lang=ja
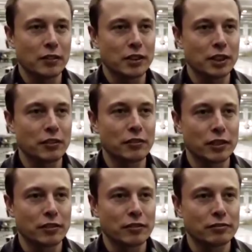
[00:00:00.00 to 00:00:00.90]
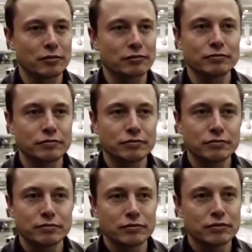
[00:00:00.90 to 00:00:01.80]
まあ、最初は
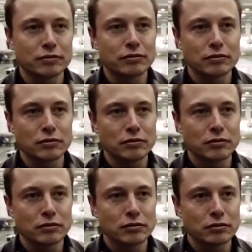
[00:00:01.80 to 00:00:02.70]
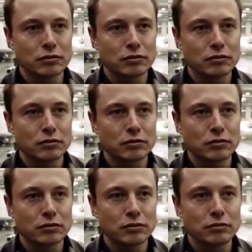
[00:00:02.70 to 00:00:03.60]
ロードスターから始まって、ロードスター
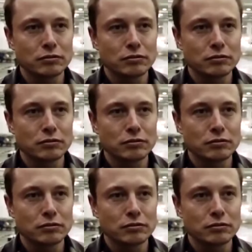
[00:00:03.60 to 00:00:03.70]
は、